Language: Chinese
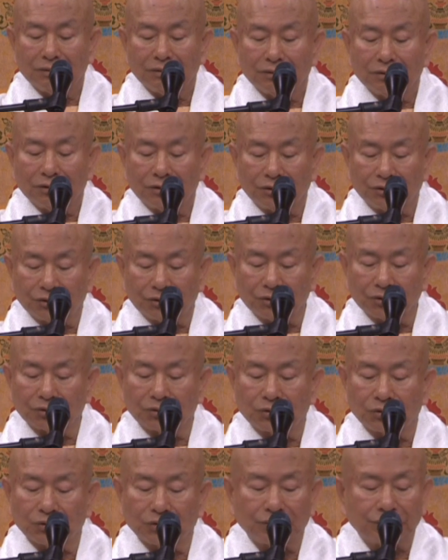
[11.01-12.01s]
世
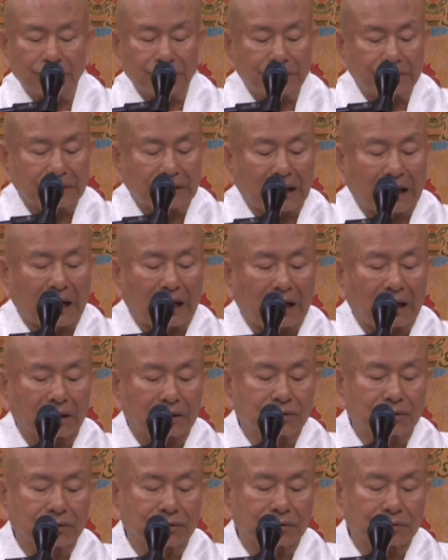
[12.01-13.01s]
尊大
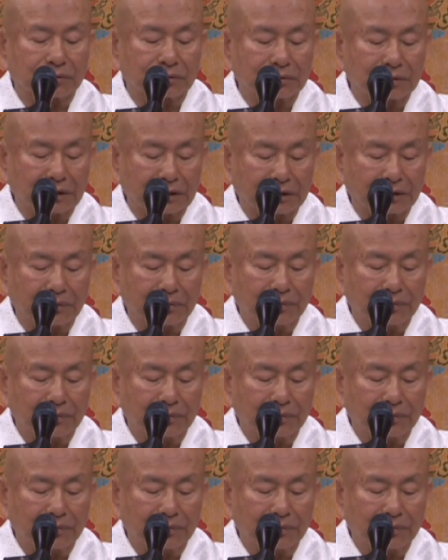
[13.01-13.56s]
慈灵